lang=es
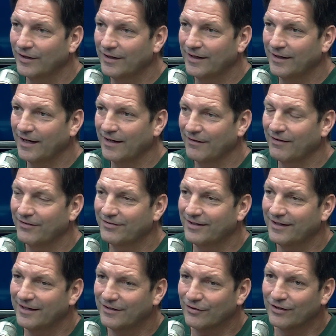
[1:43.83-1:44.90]
Eh, a
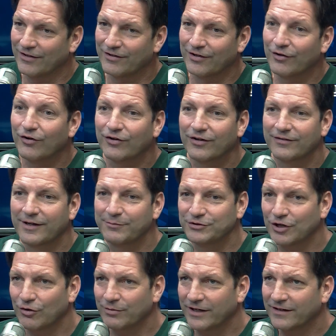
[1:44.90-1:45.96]
base con el señor Sepp
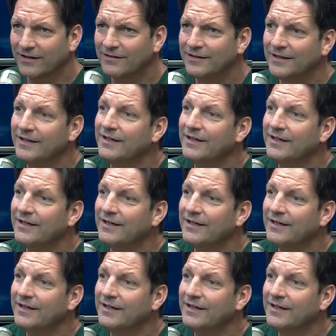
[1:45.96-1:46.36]
Schauberger,